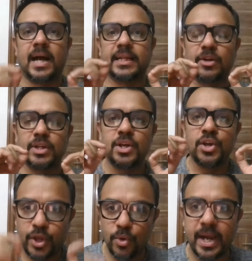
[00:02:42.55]
அதாவது
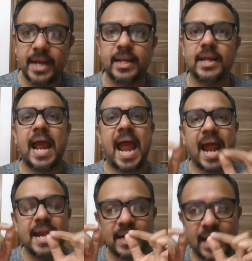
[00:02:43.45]
கியூரேட்டர்
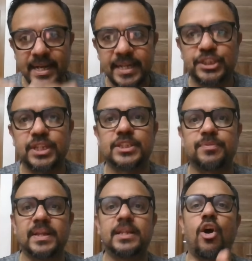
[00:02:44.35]
அண்ட் கண்டிஷன்ஸ்
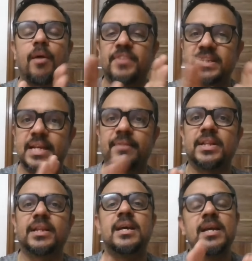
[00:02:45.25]
வந்து ஆப்வியஸ்லி வந்து